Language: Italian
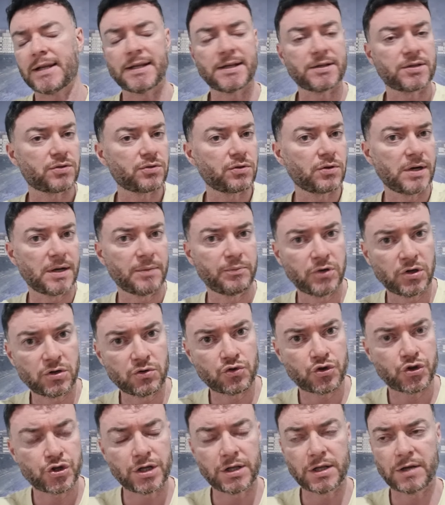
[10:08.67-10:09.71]
Adesso con la buona
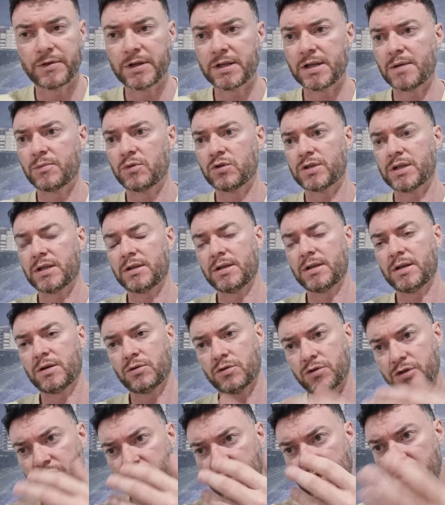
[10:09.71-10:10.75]
uscita vediamo se De
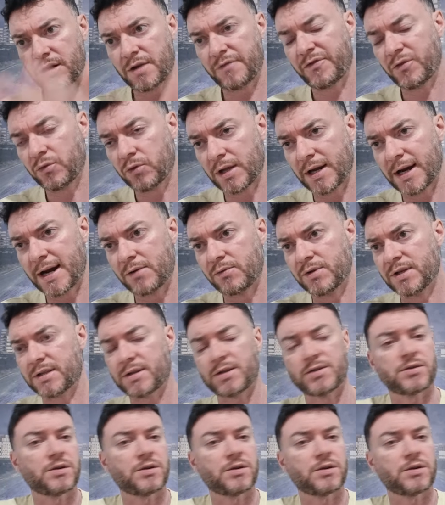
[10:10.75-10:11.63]
Rossi rifiuterà questi